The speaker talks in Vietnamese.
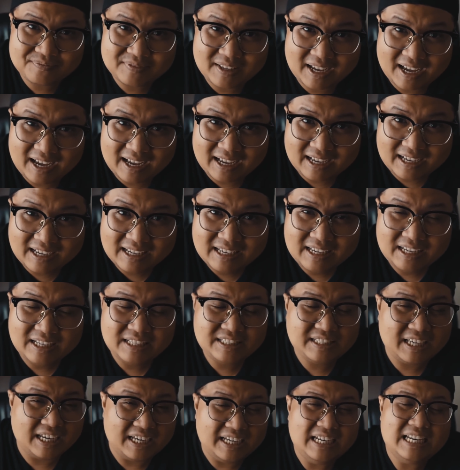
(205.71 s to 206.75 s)
À,
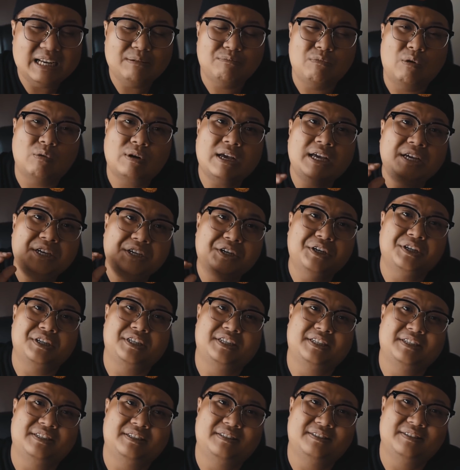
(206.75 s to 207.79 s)
chị là một cái
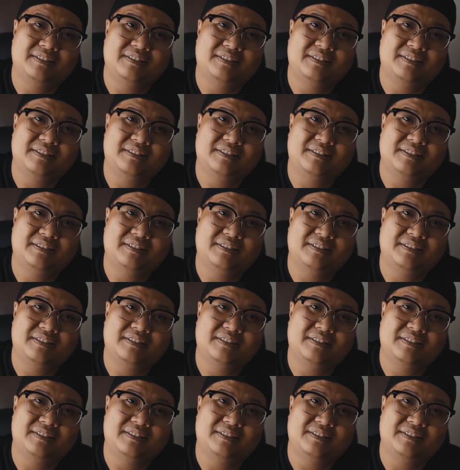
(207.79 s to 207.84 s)
người